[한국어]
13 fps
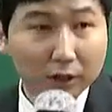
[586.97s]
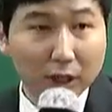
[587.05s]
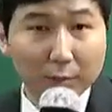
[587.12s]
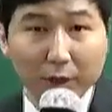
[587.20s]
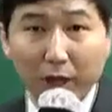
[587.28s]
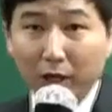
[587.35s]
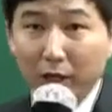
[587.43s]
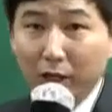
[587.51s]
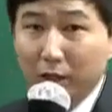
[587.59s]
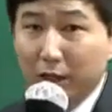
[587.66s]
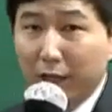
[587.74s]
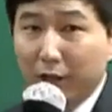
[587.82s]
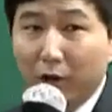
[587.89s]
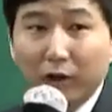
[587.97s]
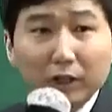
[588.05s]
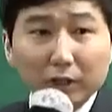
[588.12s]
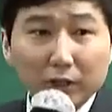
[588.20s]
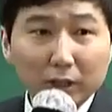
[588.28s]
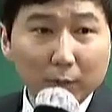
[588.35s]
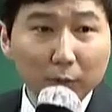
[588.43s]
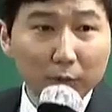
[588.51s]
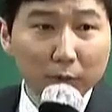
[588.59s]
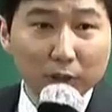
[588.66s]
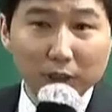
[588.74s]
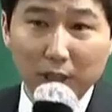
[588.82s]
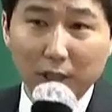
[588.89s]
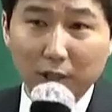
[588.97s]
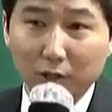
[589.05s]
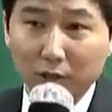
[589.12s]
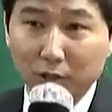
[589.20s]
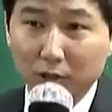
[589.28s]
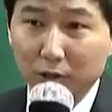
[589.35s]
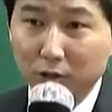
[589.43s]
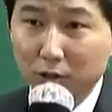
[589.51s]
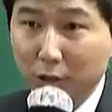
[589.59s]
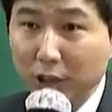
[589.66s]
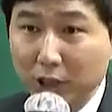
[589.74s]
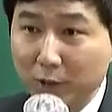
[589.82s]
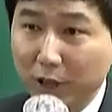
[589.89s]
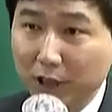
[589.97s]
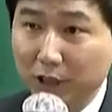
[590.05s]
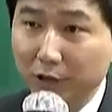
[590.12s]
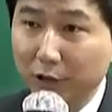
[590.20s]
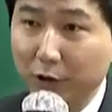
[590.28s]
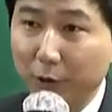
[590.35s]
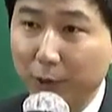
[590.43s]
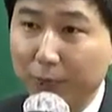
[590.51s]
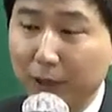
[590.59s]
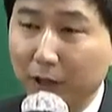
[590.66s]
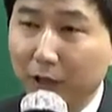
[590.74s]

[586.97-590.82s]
그 다음에 제가 연기 때 보통 이제 그 관심을 가지는 건